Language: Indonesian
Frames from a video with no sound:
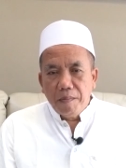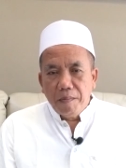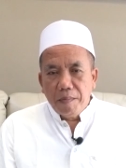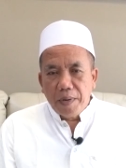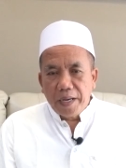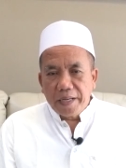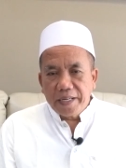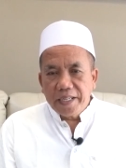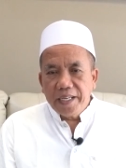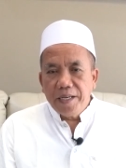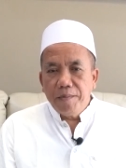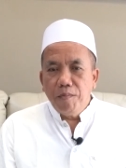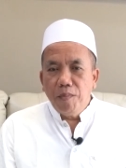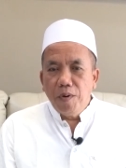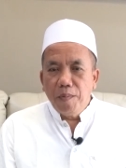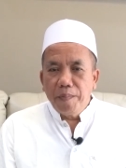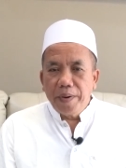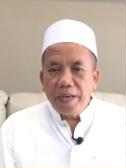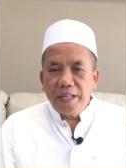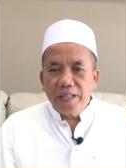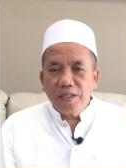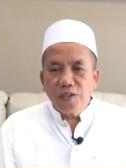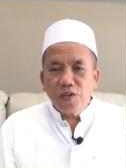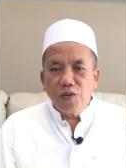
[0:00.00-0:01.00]
Mari
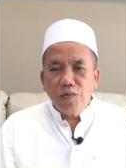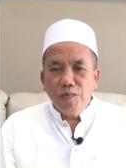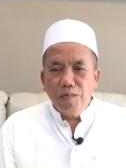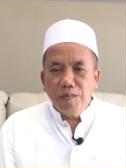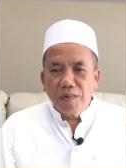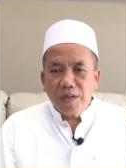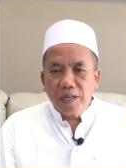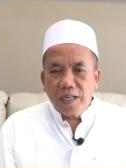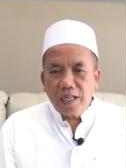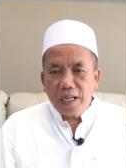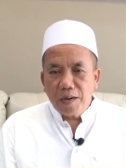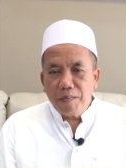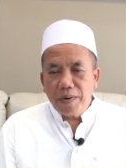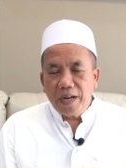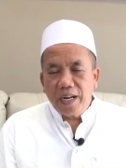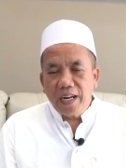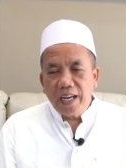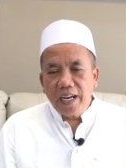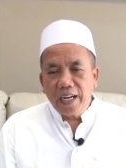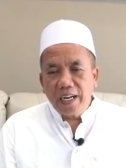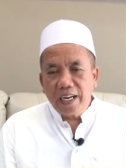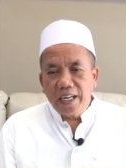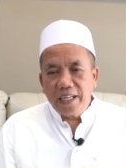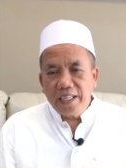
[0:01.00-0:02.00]
momentum
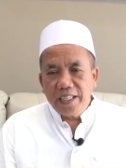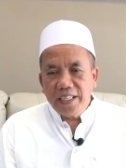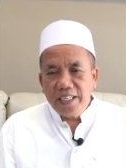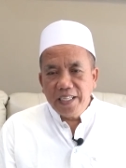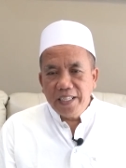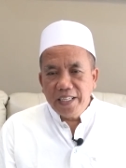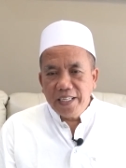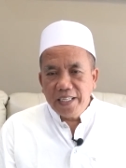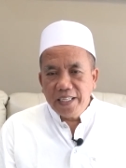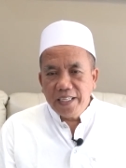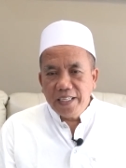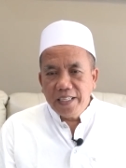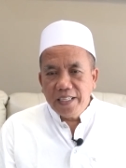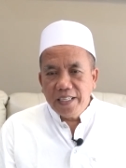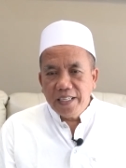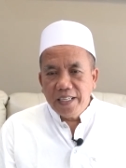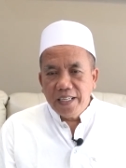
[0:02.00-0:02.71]
kemenangan ini